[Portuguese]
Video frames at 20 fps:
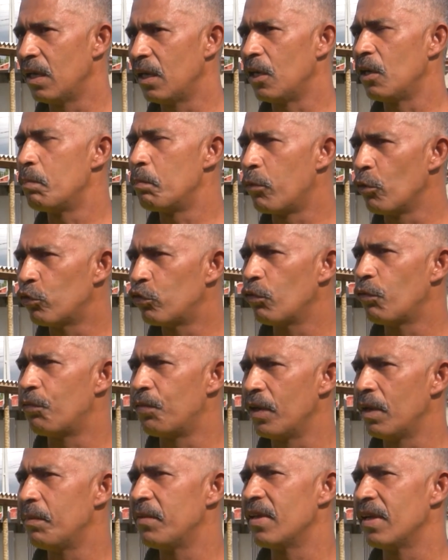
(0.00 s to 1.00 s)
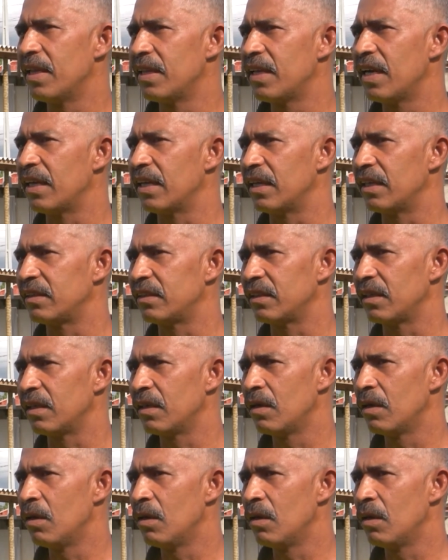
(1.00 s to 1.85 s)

e pulso firme de liderança